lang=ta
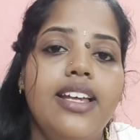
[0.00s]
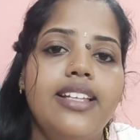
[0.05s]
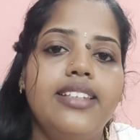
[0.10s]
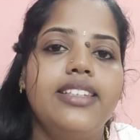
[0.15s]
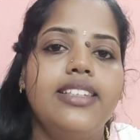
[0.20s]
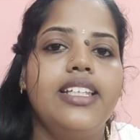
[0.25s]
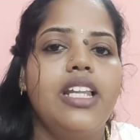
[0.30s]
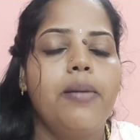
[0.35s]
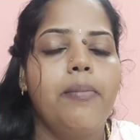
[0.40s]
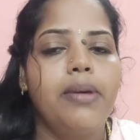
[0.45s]

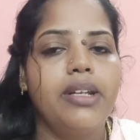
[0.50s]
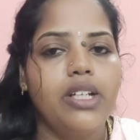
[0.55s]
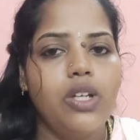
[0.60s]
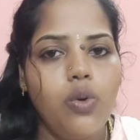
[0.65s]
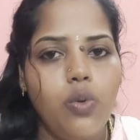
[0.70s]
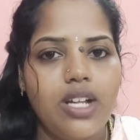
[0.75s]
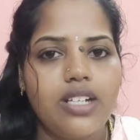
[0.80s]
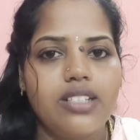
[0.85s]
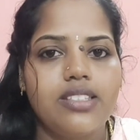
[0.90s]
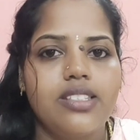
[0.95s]
இந்த நம்பருக்கு
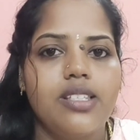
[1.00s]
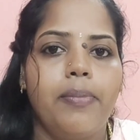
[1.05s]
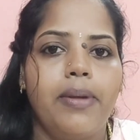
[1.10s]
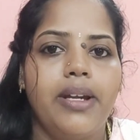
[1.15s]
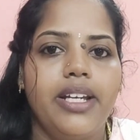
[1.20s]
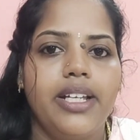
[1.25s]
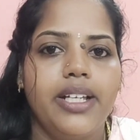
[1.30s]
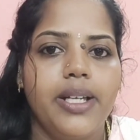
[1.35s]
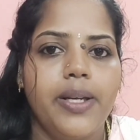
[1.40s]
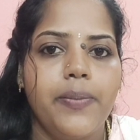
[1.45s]
வாட்ஸ்அப்
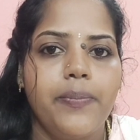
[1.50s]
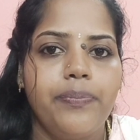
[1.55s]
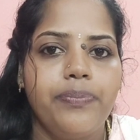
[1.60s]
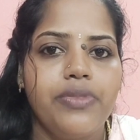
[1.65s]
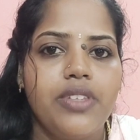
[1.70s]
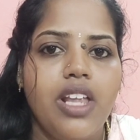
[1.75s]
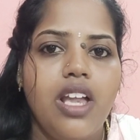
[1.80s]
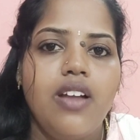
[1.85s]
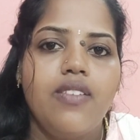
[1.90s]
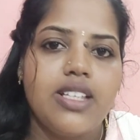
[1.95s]
பண்ணுங்கள்
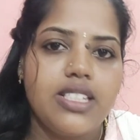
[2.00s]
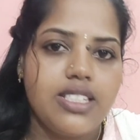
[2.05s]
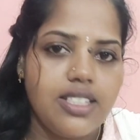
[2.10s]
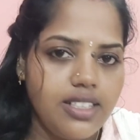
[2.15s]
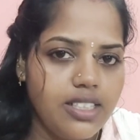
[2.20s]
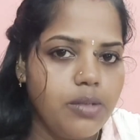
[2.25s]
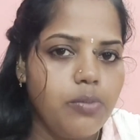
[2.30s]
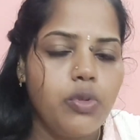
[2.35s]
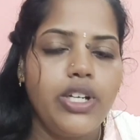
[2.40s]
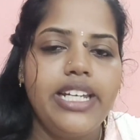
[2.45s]
ஃபஸ்ட்
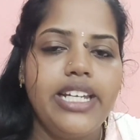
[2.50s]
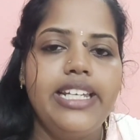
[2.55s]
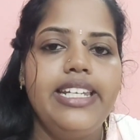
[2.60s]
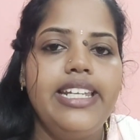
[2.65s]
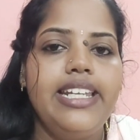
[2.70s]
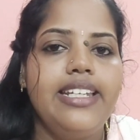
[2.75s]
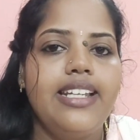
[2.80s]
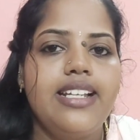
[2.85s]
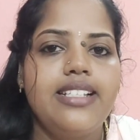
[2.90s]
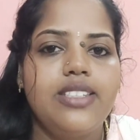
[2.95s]
அதுக்கு முன்னாடி
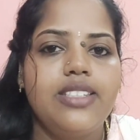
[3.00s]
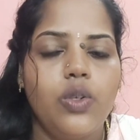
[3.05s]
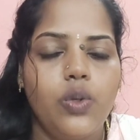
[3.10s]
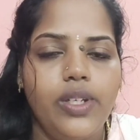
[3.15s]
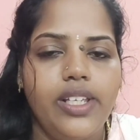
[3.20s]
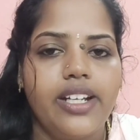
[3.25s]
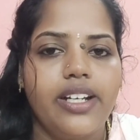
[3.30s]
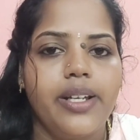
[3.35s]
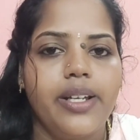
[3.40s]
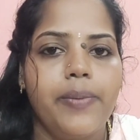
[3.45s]
டீட்டெயில்ஸ்
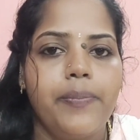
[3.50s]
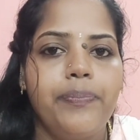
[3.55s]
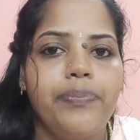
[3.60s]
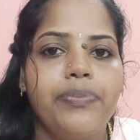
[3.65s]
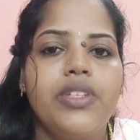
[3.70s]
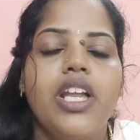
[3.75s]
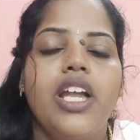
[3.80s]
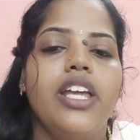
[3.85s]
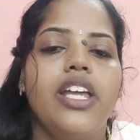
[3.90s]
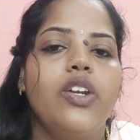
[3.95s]
சொல்லிடுறேன்
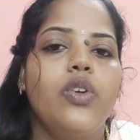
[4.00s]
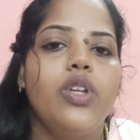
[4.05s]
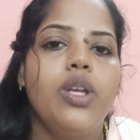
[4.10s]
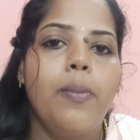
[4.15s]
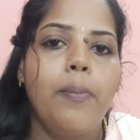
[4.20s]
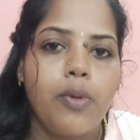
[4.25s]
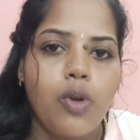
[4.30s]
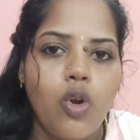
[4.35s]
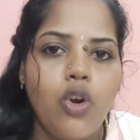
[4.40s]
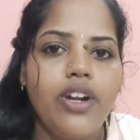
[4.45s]
என்னுடைய
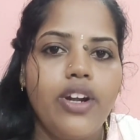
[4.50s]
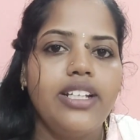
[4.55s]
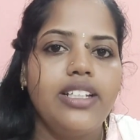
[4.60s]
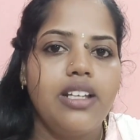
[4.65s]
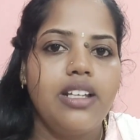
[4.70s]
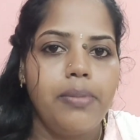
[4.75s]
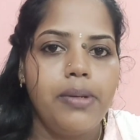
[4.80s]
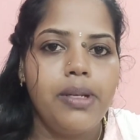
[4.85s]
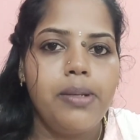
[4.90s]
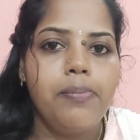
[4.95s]

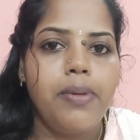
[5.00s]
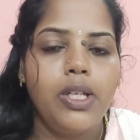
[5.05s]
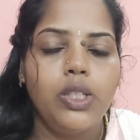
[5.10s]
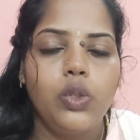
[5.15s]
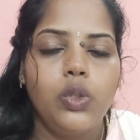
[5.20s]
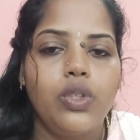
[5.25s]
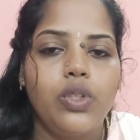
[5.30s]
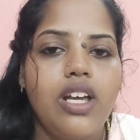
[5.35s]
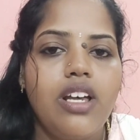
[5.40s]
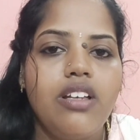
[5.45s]
ப்ராடக்ட் அப்படின்னு
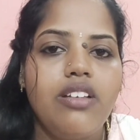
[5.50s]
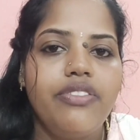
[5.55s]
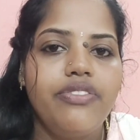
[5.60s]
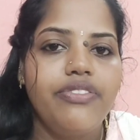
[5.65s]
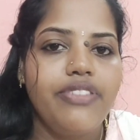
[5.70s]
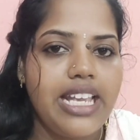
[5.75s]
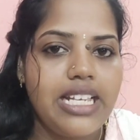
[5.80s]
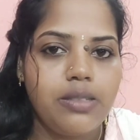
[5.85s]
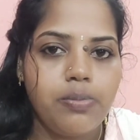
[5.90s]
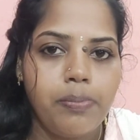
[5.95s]
பார்த்தோன்னா
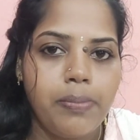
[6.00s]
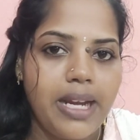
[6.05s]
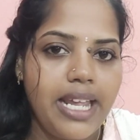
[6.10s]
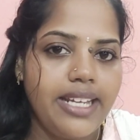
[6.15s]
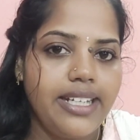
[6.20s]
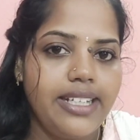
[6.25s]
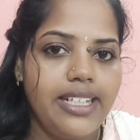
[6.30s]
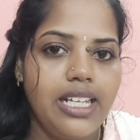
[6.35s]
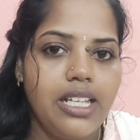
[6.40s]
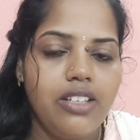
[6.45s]
ஃபேஸ்
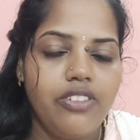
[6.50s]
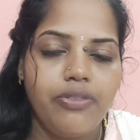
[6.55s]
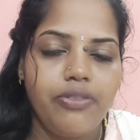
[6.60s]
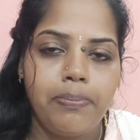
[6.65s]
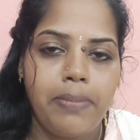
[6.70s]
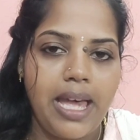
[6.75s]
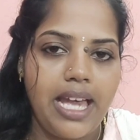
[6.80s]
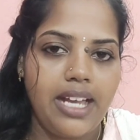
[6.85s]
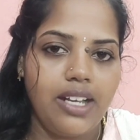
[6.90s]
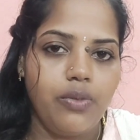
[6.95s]
பிரைட்னிங்
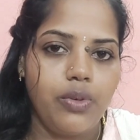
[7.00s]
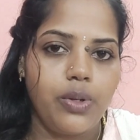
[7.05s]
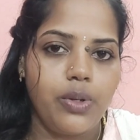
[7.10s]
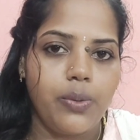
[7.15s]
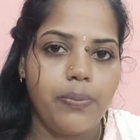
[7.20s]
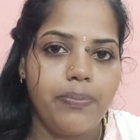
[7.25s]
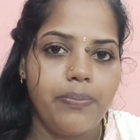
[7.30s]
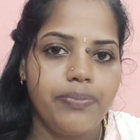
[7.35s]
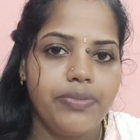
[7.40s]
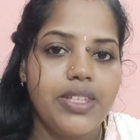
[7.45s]
பேக்
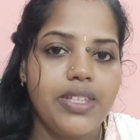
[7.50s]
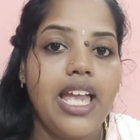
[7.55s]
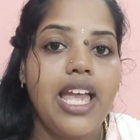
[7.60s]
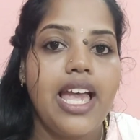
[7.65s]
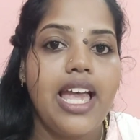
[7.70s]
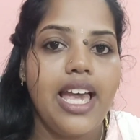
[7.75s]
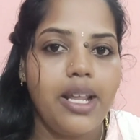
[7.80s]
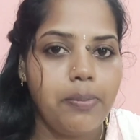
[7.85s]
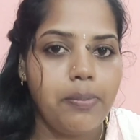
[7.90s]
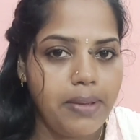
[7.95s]
வரும்
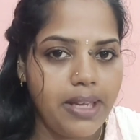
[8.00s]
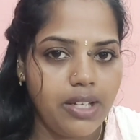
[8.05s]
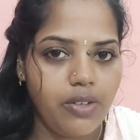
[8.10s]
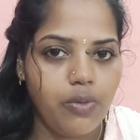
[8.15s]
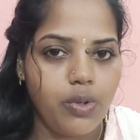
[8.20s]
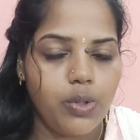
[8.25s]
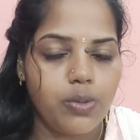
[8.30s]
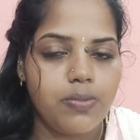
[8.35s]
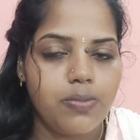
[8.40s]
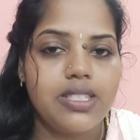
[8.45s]
ஹேர் பேக்
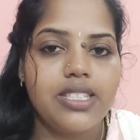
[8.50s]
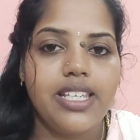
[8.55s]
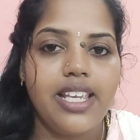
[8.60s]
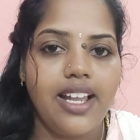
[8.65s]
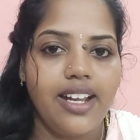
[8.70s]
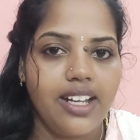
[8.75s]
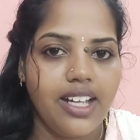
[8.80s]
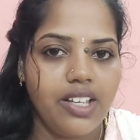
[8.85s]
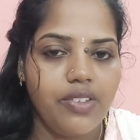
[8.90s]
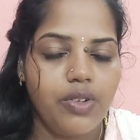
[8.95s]
வரும்
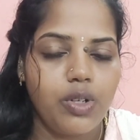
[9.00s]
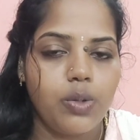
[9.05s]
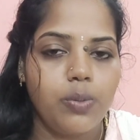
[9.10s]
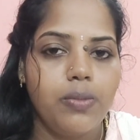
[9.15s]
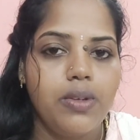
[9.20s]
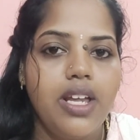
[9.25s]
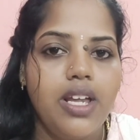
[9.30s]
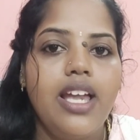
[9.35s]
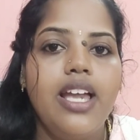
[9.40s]
சியாக்காய் வரும்